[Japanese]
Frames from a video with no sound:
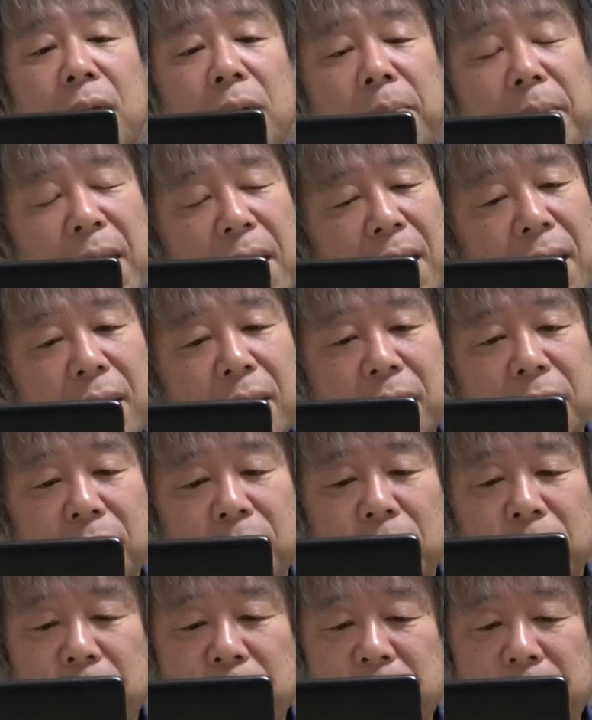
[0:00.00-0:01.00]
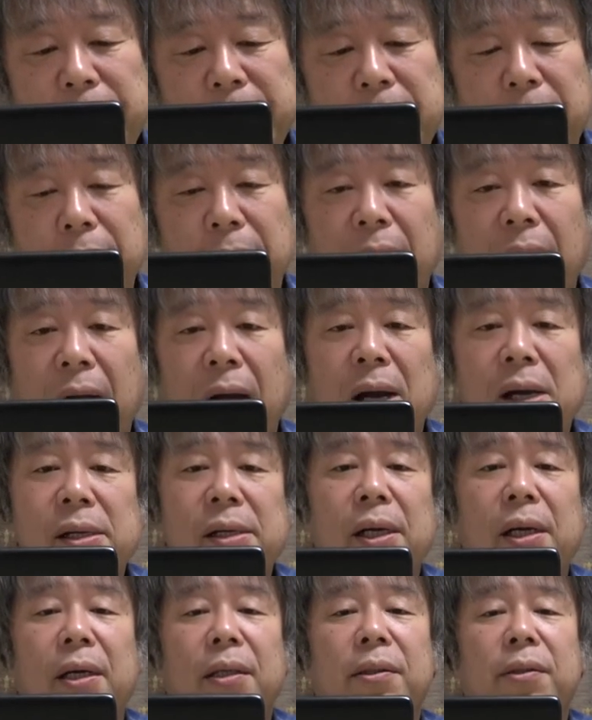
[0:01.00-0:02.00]
まあそういう意味では
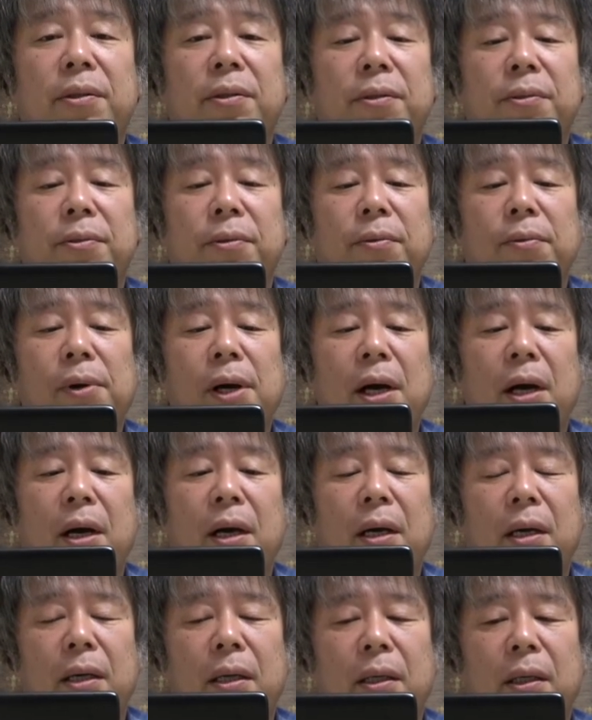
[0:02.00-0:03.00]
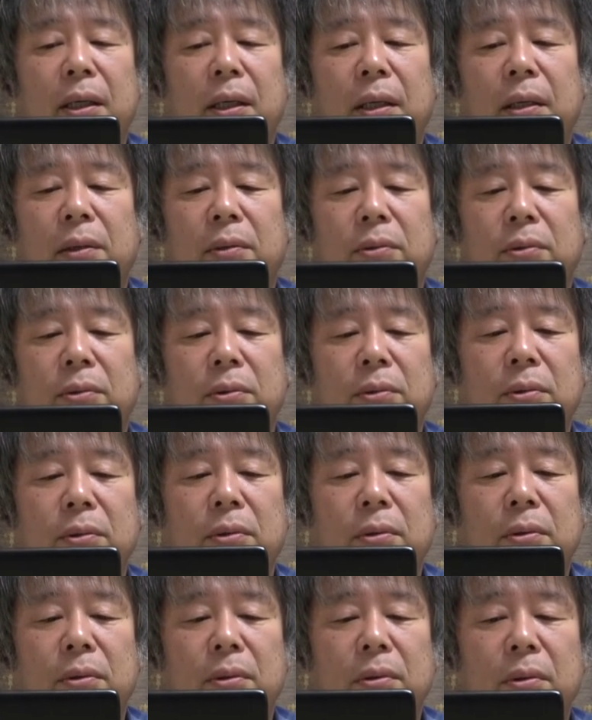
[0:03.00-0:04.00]
アンカーっていうのはえっ、ー、
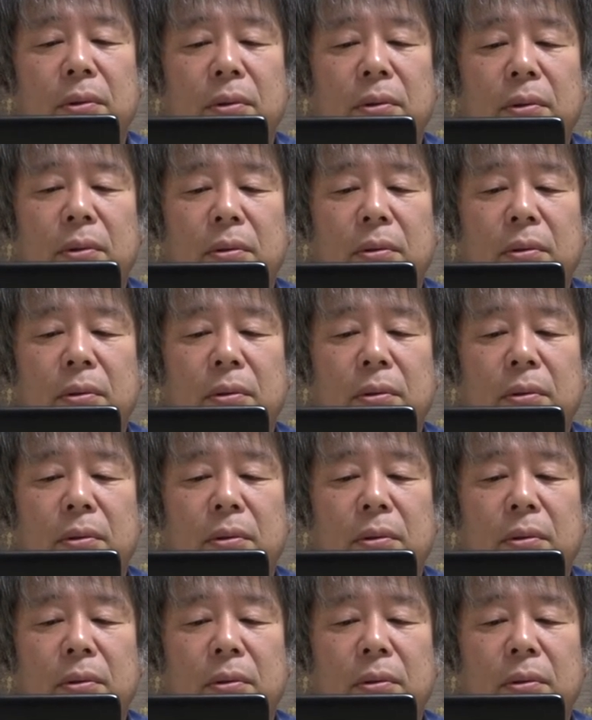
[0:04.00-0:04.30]
と